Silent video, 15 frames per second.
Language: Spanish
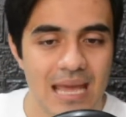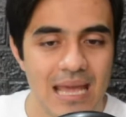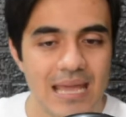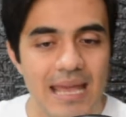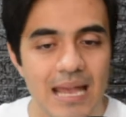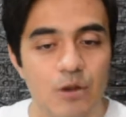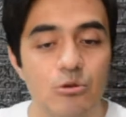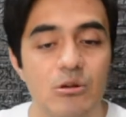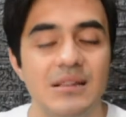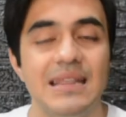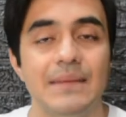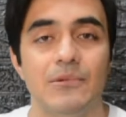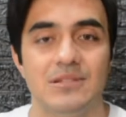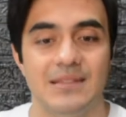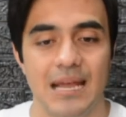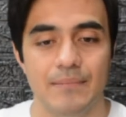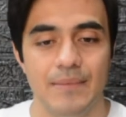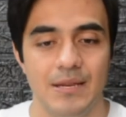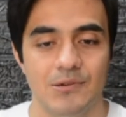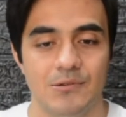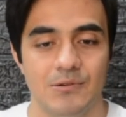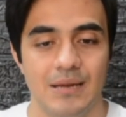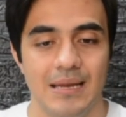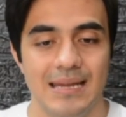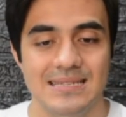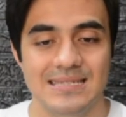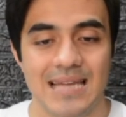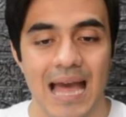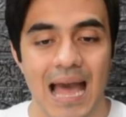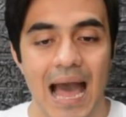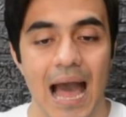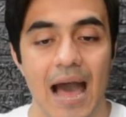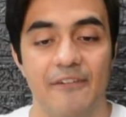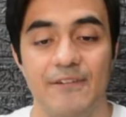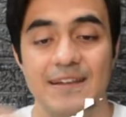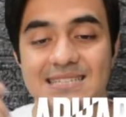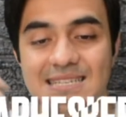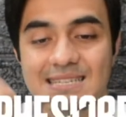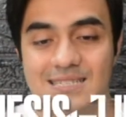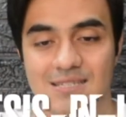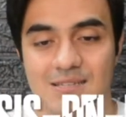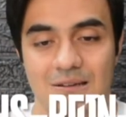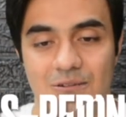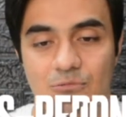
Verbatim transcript: Y el último término es afesis.